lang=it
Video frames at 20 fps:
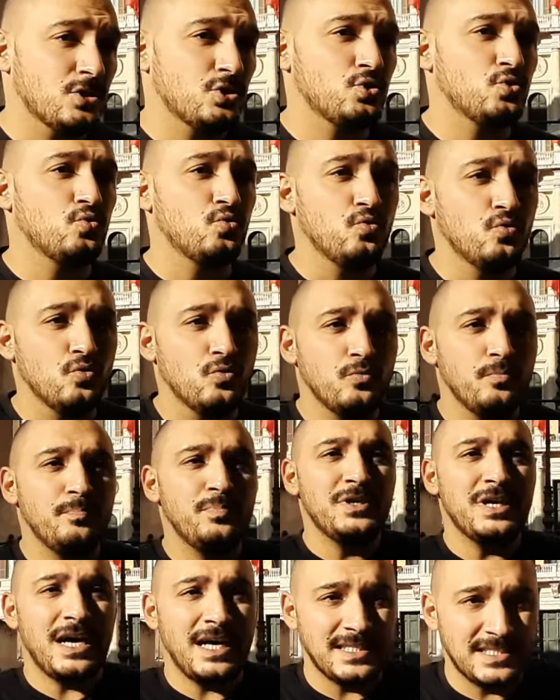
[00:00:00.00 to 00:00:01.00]
su
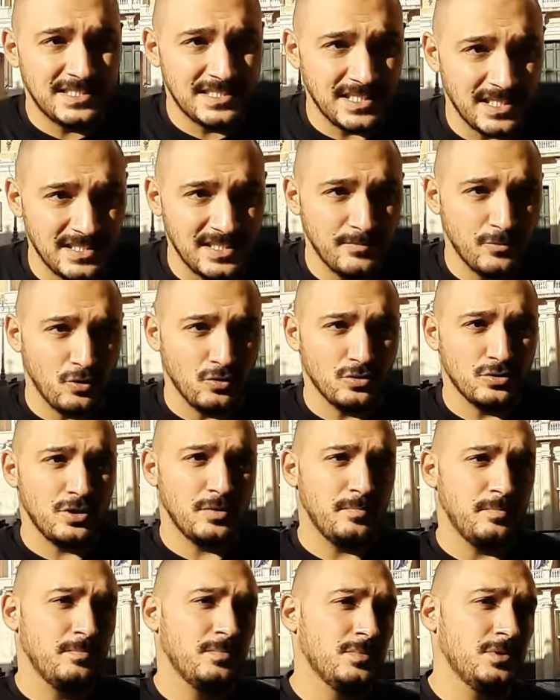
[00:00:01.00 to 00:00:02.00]
piazza di,
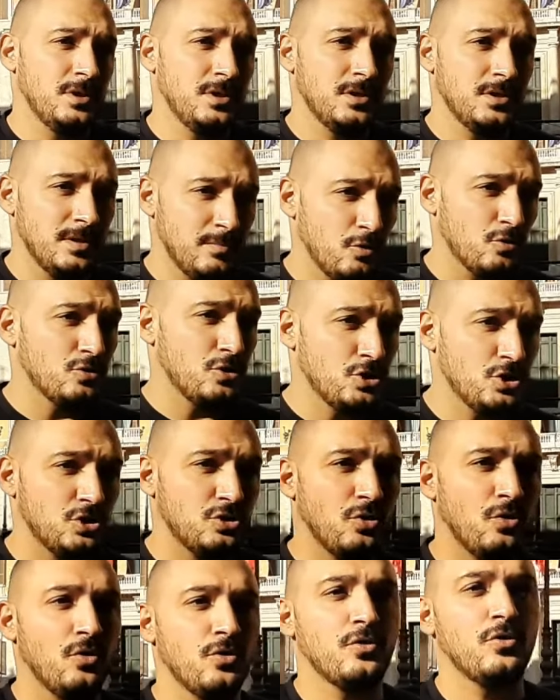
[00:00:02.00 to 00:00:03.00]
Monte, di
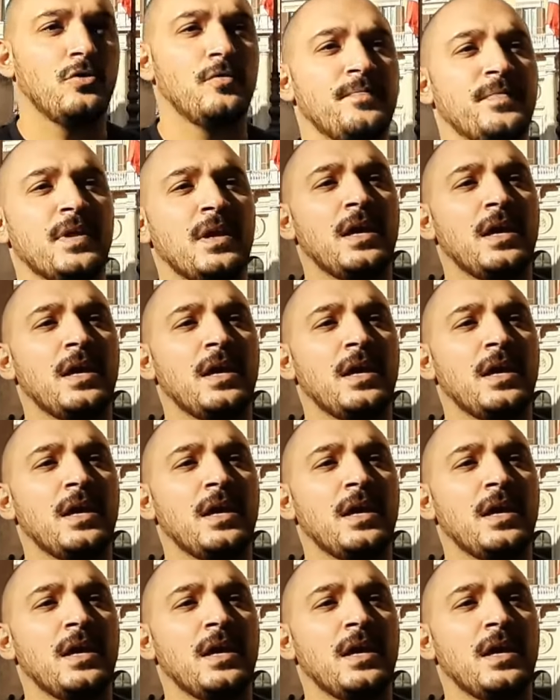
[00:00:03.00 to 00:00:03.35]
Montecitorio